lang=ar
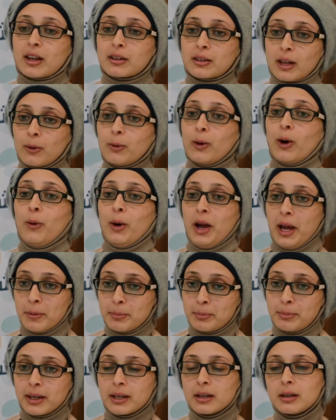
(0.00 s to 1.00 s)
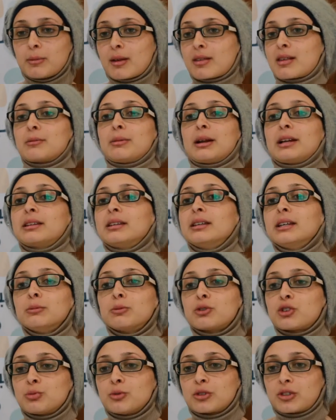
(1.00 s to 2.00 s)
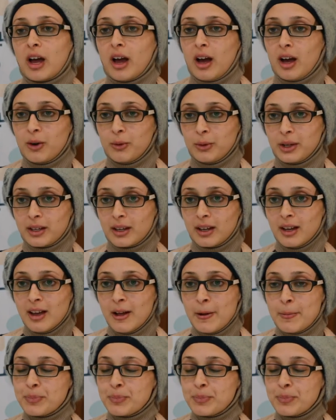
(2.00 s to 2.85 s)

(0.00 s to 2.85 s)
تطوع وحابين بس البلدية مش متعاونة